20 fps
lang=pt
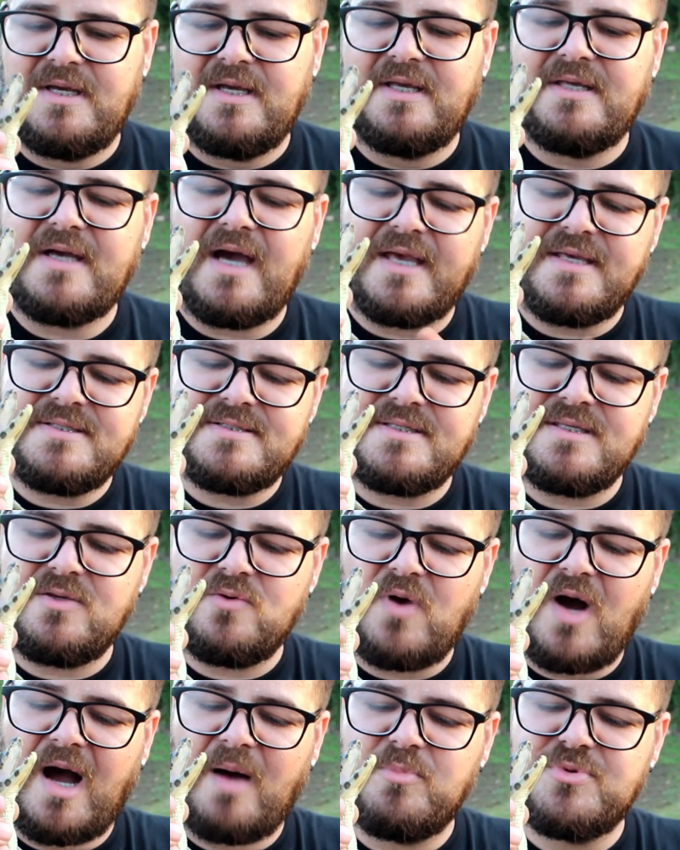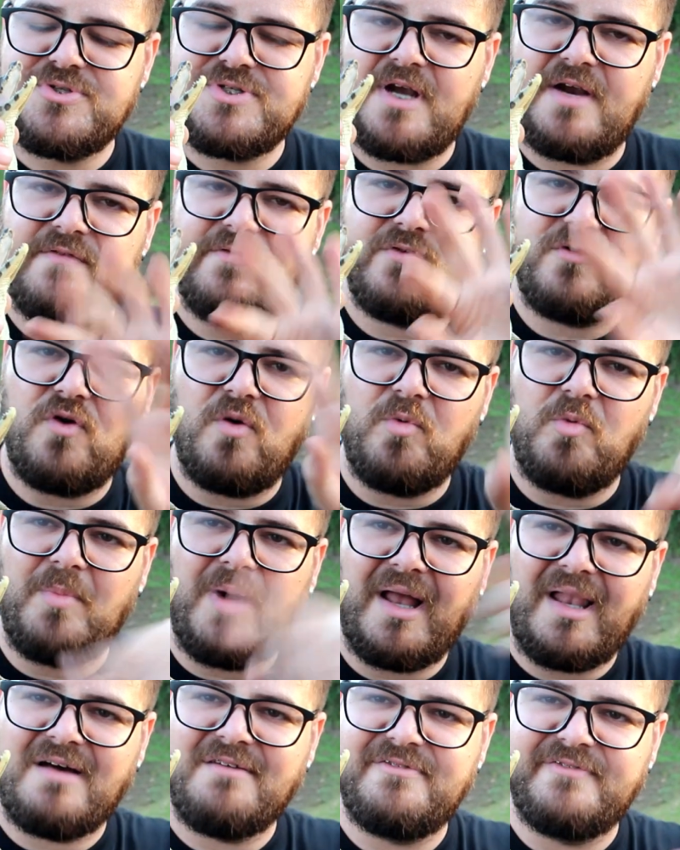E aí sim, o rabo serve como
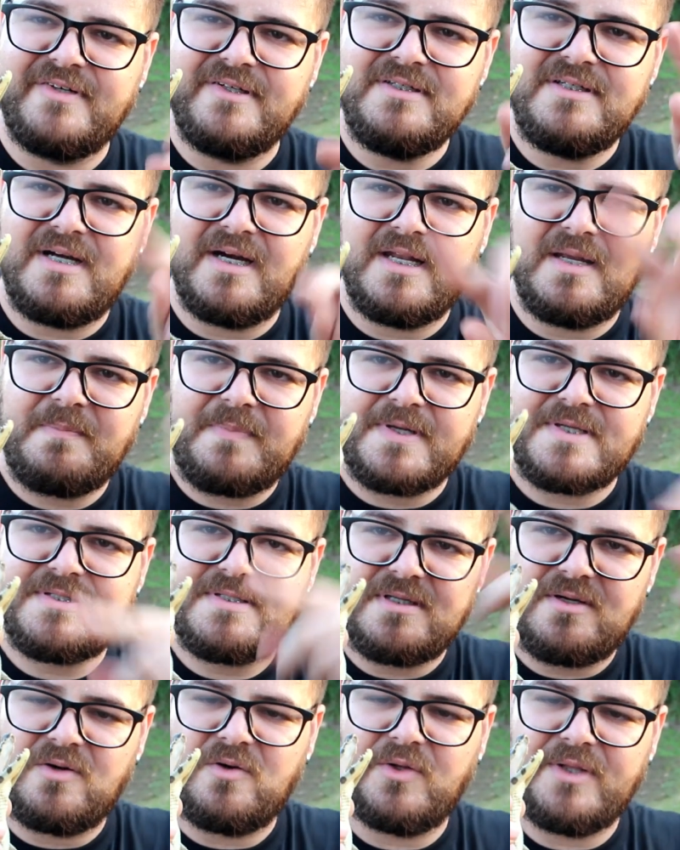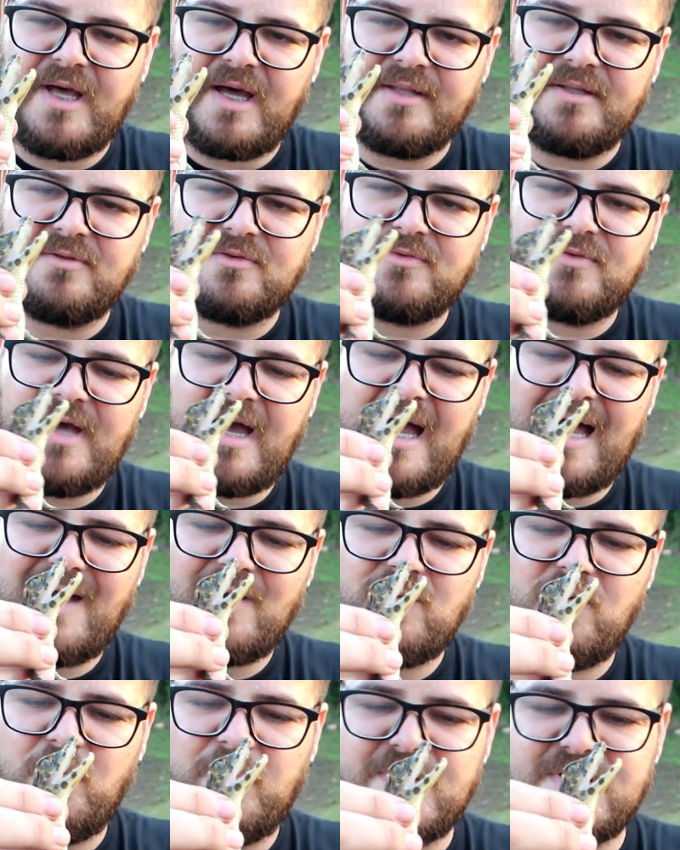uma alavanca, né, para se rodar dentro da
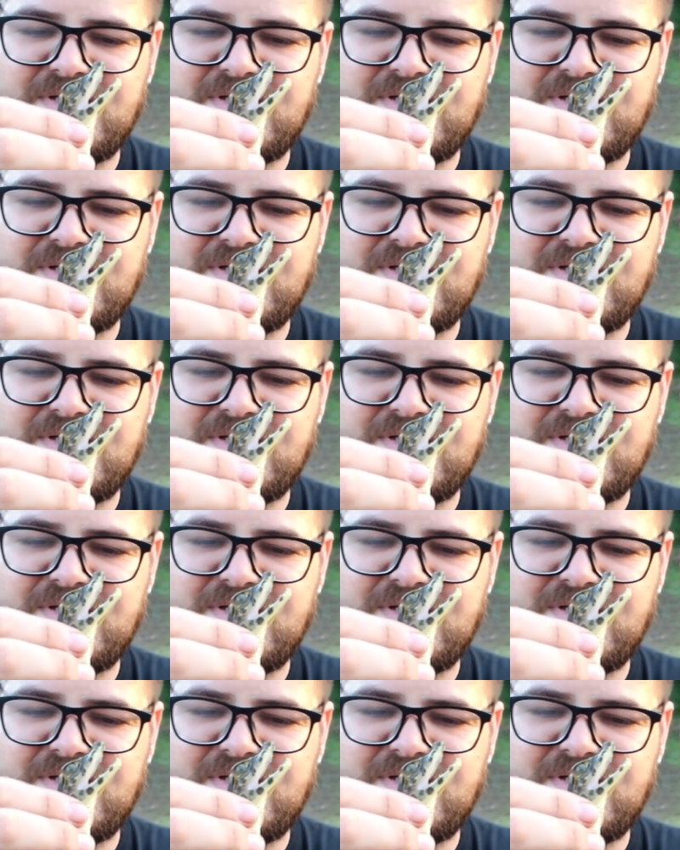água ou para